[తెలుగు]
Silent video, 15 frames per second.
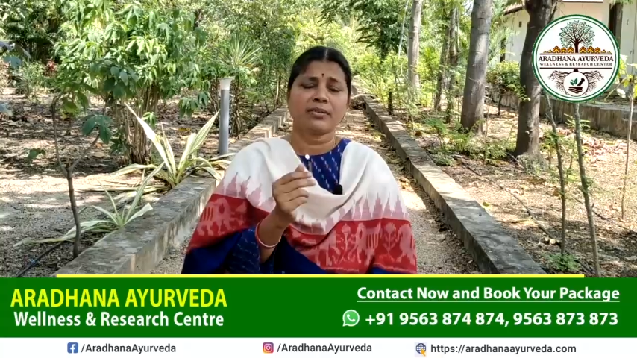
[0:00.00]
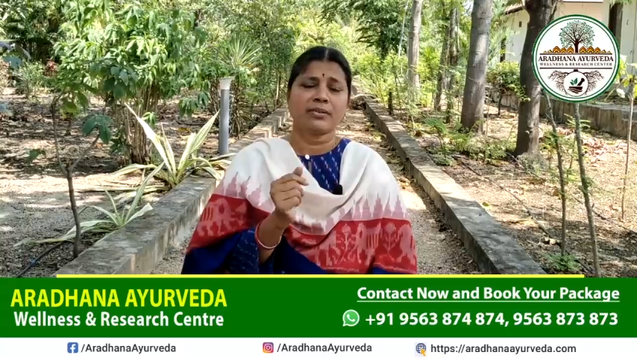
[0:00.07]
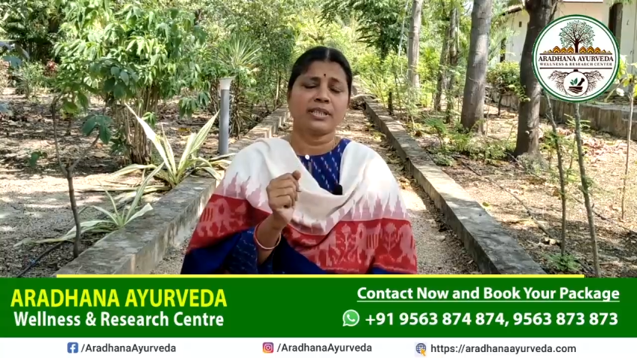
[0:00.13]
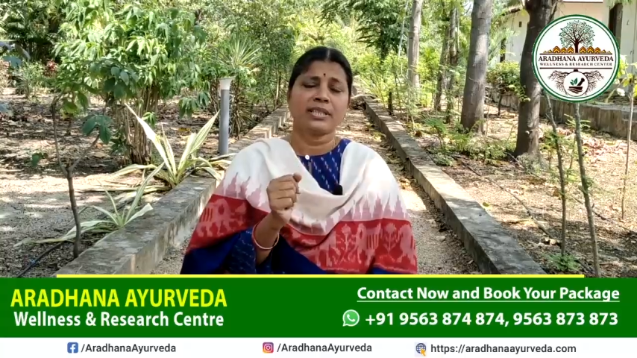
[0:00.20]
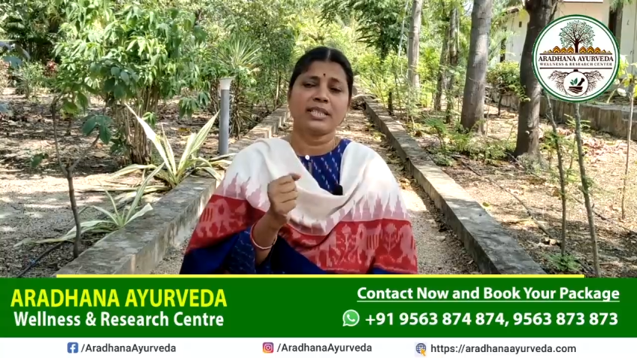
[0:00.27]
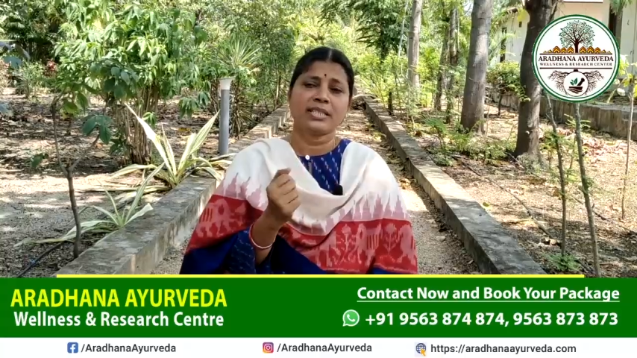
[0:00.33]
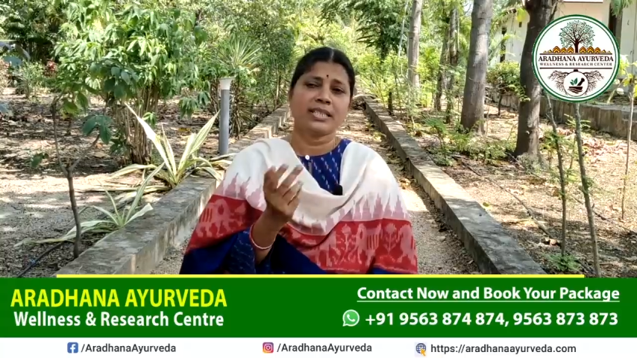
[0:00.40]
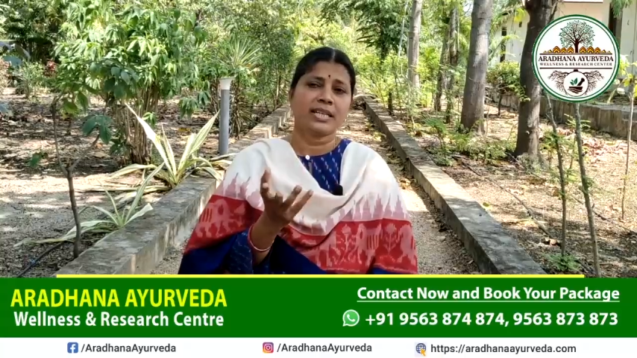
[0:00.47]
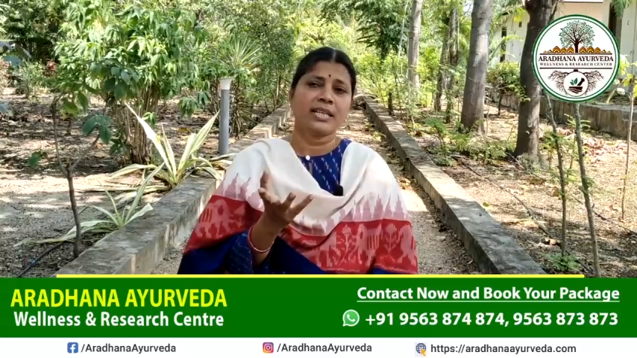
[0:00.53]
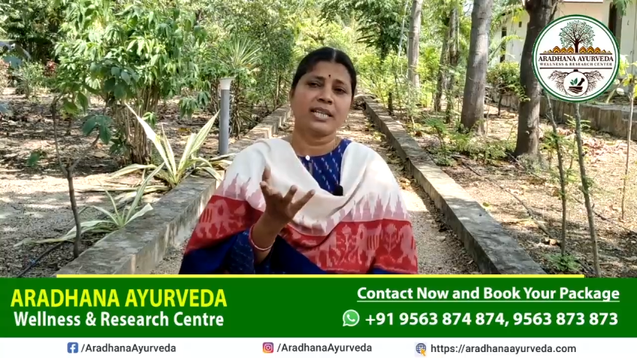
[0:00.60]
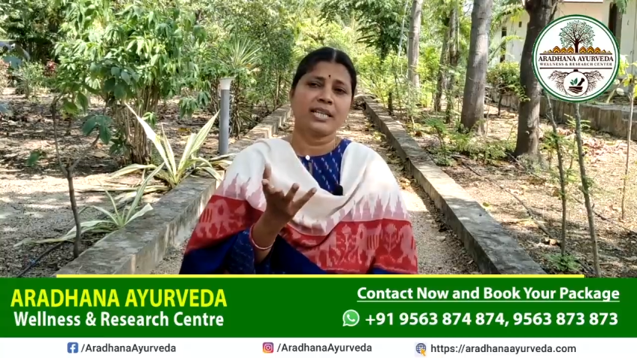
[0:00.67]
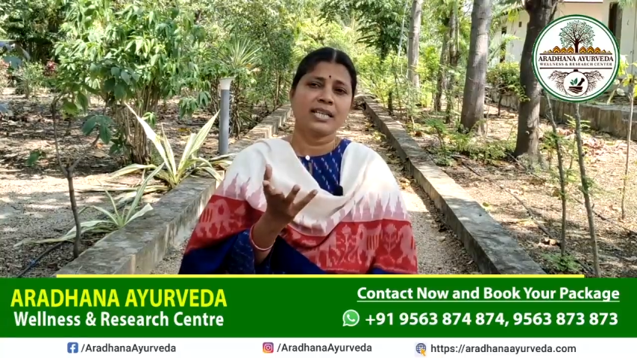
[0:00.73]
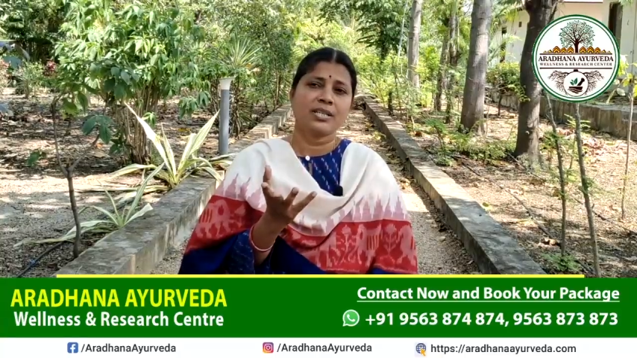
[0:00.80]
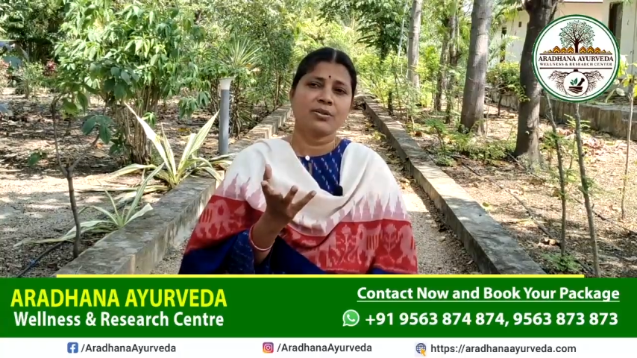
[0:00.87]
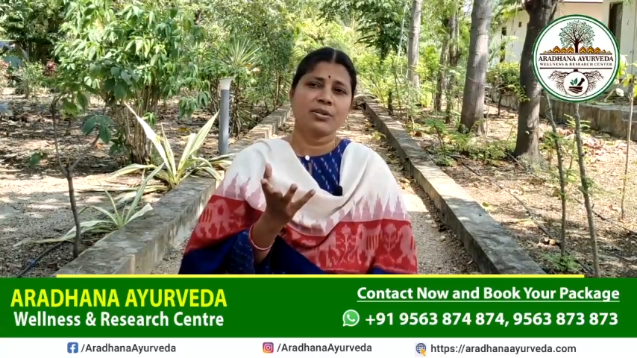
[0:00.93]
నాకు అంటే
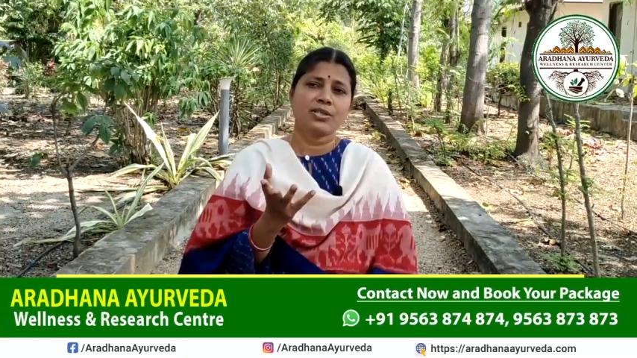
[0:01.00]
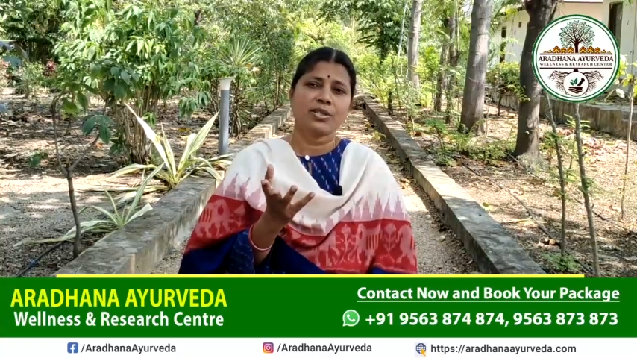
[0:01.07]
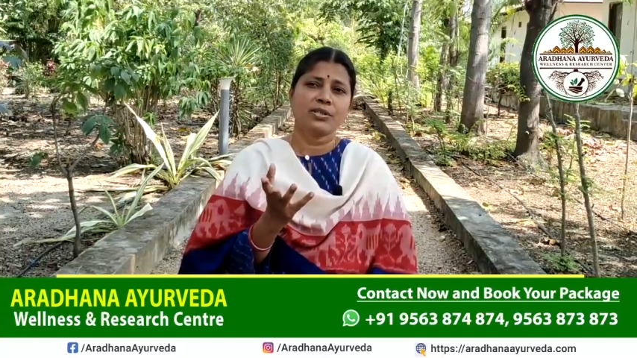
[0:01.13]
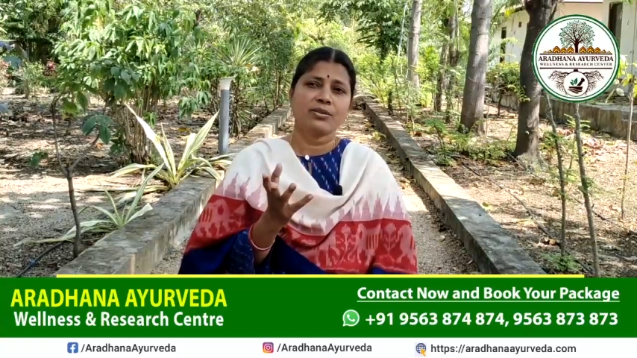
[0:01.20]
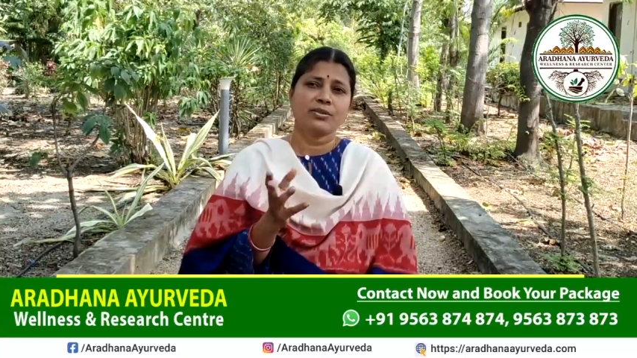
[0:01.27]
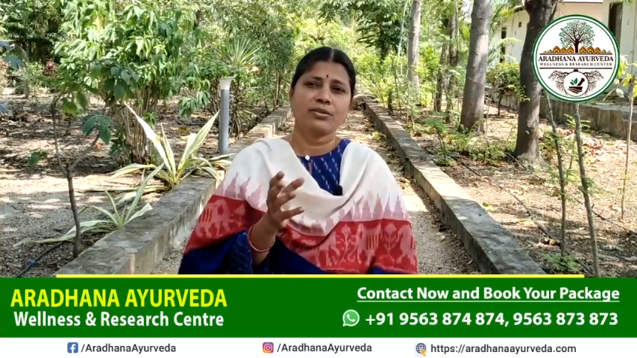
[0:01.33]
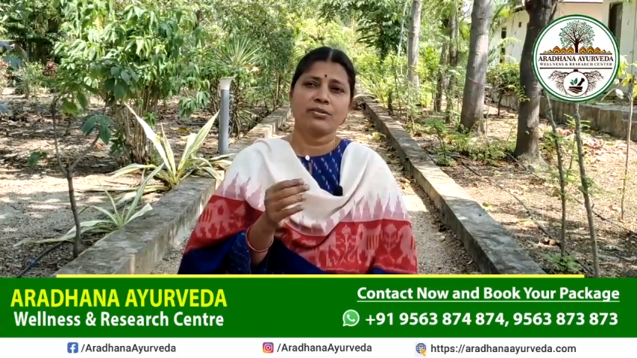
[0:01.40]
జర్నీ చేసి వచ్చిన